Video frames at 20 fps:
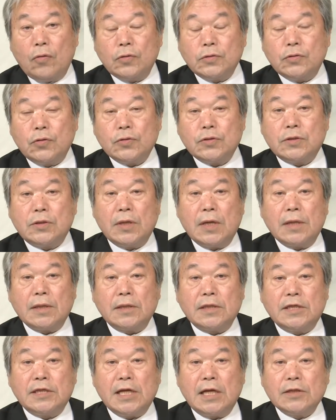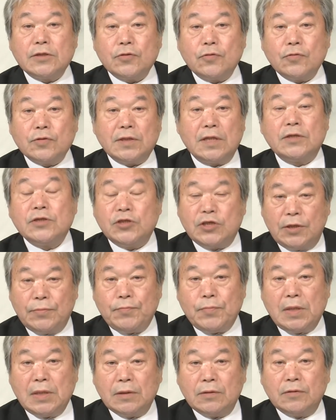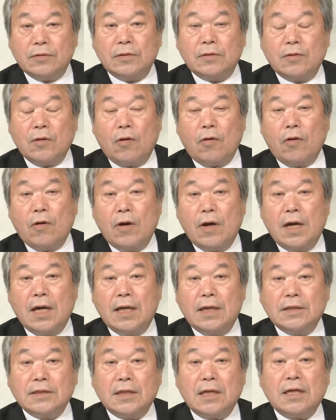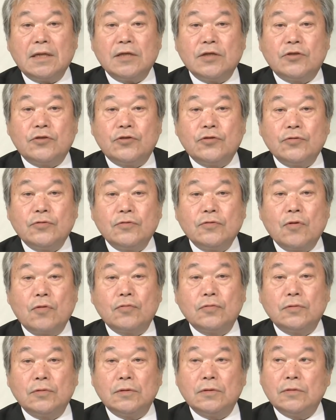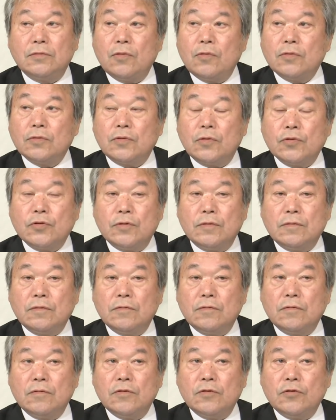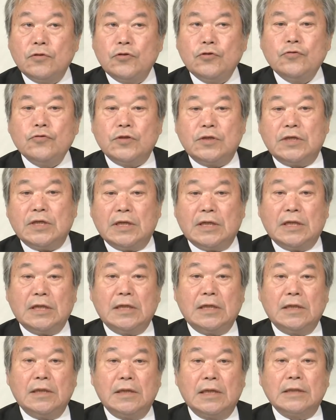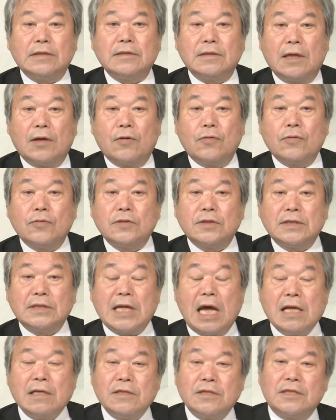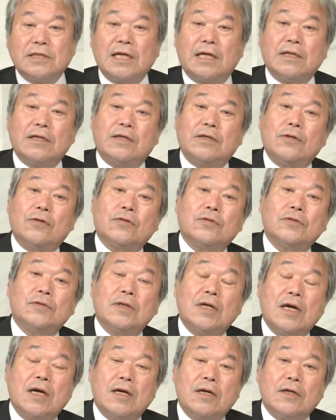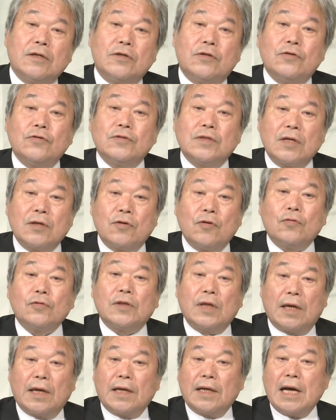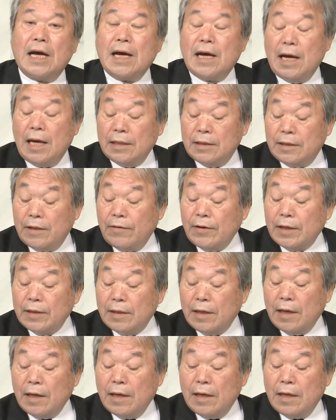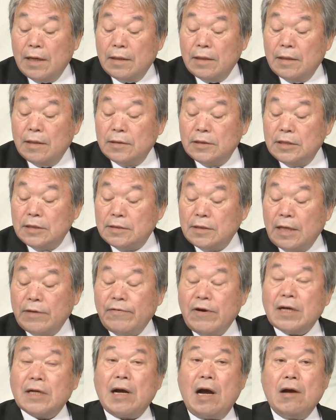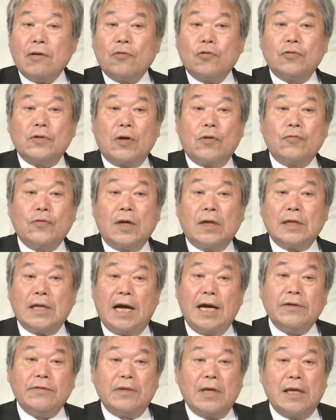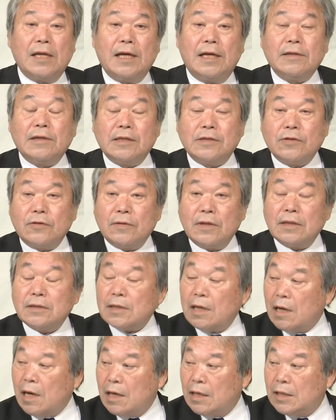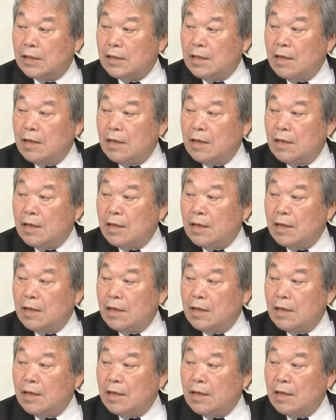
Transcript: そして北朝鮮人民軍とさらに中国のその有志ですねこの3者による休戦協定があったわけで、実際は韓国はこの中に入っていないんですよですから